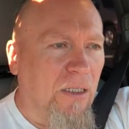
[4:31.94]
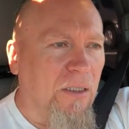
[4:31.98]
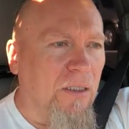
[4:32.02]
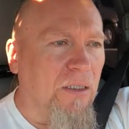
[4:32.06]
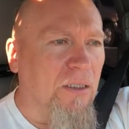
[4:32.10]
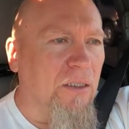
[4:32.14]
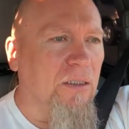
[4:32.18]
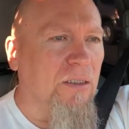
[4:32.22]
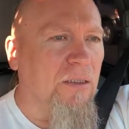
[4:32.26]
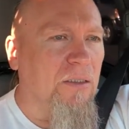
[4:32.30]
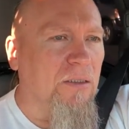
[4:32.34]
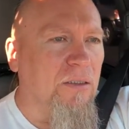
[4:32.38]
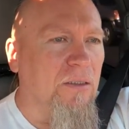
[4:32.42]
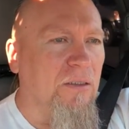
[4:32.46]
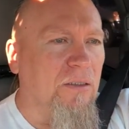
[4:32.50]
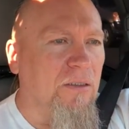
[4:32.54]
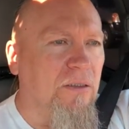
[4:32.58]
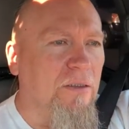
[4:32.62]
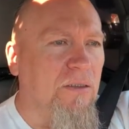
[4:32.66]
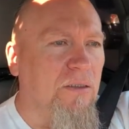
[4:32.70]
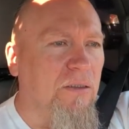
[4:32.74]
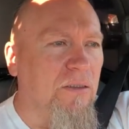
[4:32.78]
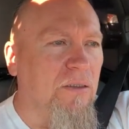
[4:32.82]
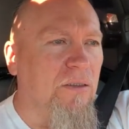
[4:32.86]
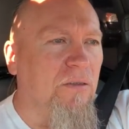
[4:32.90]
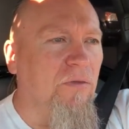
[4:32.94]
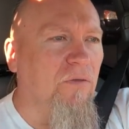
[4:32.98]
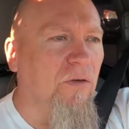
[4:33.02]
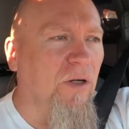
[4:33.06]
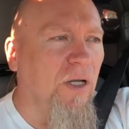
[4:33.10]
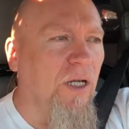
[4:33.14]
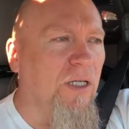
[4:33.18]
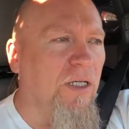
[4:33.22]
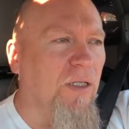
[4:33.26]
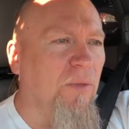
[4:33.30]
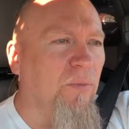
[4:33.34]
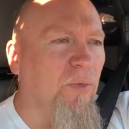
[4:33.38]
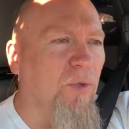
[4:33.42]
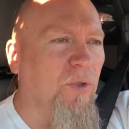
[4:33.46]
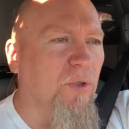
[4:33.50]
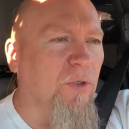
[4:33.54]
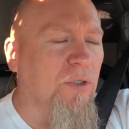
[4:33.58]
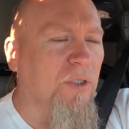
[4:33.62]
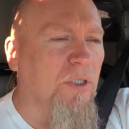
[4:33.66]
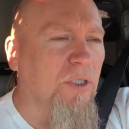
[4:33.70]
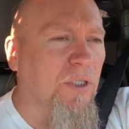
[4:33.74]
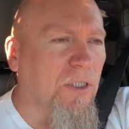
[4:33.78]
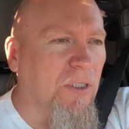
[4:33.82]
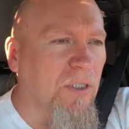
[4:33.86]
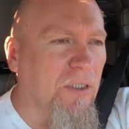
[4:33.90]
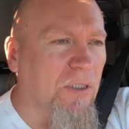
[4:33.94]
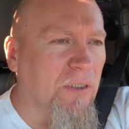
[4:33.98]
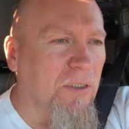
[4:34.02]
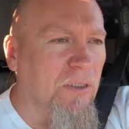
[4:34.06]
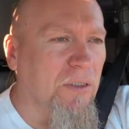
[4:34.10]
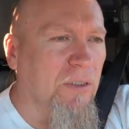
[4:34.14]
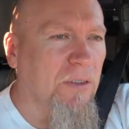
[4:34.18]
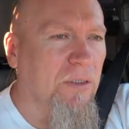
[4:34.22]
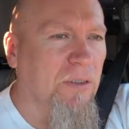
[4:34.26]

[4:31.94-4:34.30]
э, два ребенка,